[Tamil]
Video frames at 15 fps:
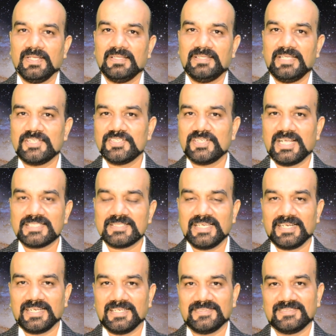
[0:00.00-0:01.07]
தெரிஞ்சிருக்க
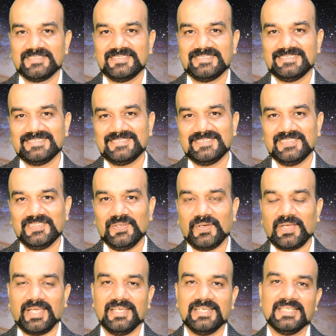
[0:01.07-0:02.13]
ஆசையாக இருக்கா
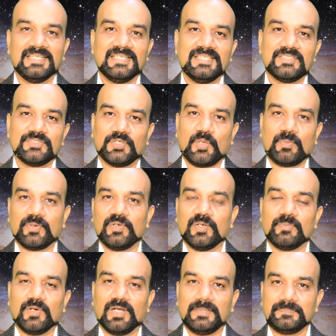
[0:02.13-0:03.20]
ஓகே ஸோ டாபிக்
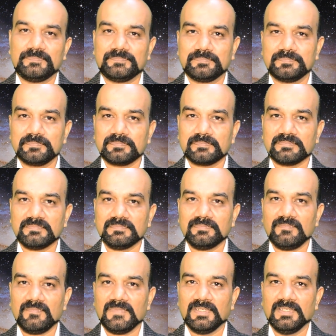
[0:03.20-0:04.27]
உள்ள போகலாம்
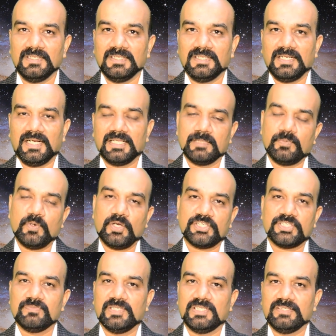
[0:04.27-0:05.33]
அந்த
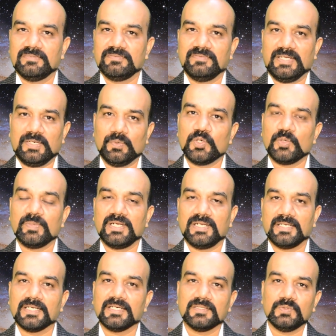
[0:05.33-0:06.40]
பொக்கிஷம் வந்து வேற ஒன்றுமே
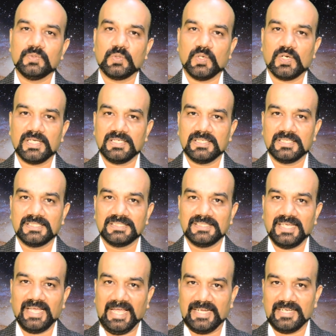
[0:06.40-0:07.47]
இல்லைங்க உங்களோட
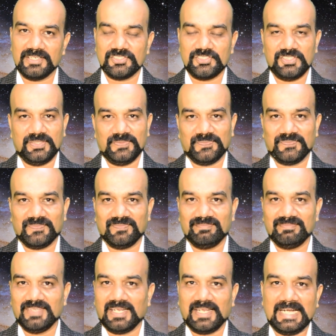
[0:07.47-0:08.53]
எனர்ஜி
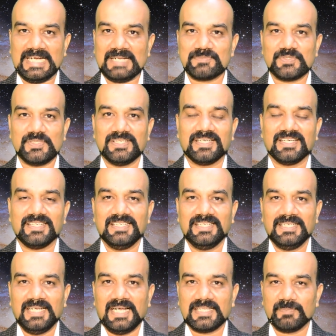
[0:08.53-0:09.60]
நான் நிறைய டைம் சொல்லியிருக்கேன்
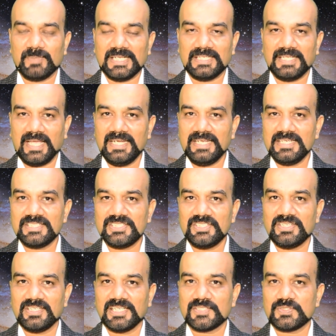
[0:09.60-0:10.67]
அந்த பட் அந்த
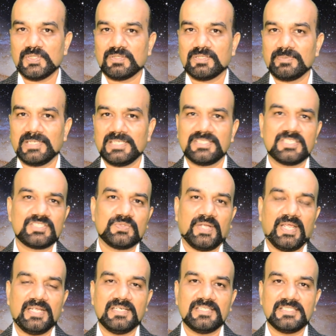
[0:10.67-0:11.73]
எனர்ஜின்றது சொல்றது வந்து ஜஸ்ட்
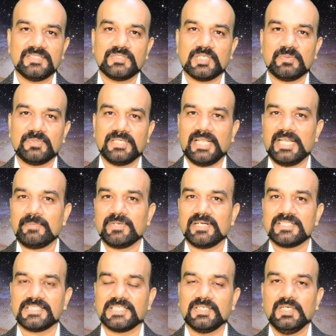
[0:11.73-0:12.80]
ஒரு எனர்ஜின்னு சொன்ன வந்து நிறைய பேர்
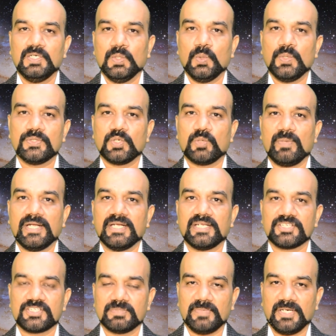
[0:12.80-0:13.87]
நினைச்சீங்கன்னா ஓ இது ஒரு
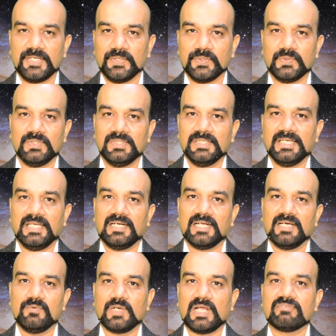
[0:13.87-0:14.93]
மெடிடேஷன் மாதிரியோ
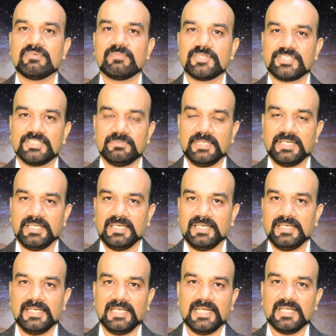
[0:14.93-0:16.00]
இல்லைனா ஒரு அஃபர்மேஷன் மாதிரியா
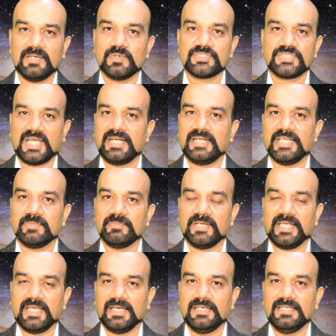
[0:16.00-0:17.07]
இல்லைன்னா ஒரு சாண்டிங்
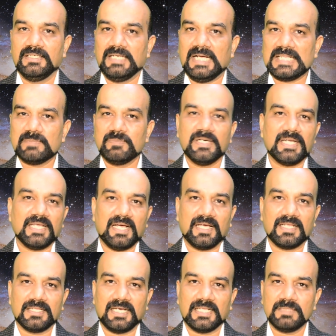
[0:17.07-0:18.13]
மாதிரியா அந்த மாதிரி
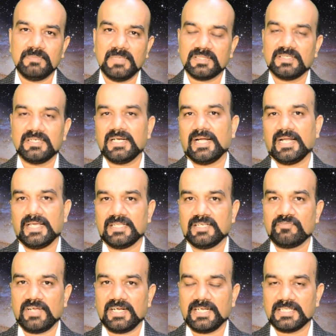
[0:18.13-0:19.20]
அது மாத்திரம் கிடையாது
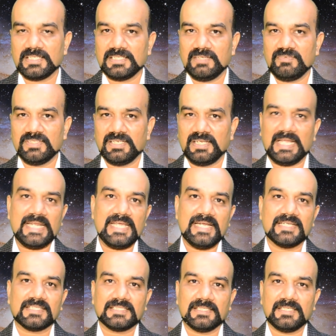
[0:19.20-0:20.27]
இன்ஃபேக்ட் அதுதான் வந்து
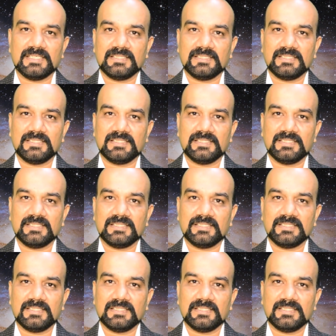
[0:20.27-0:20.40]
நிறைய இடத்துல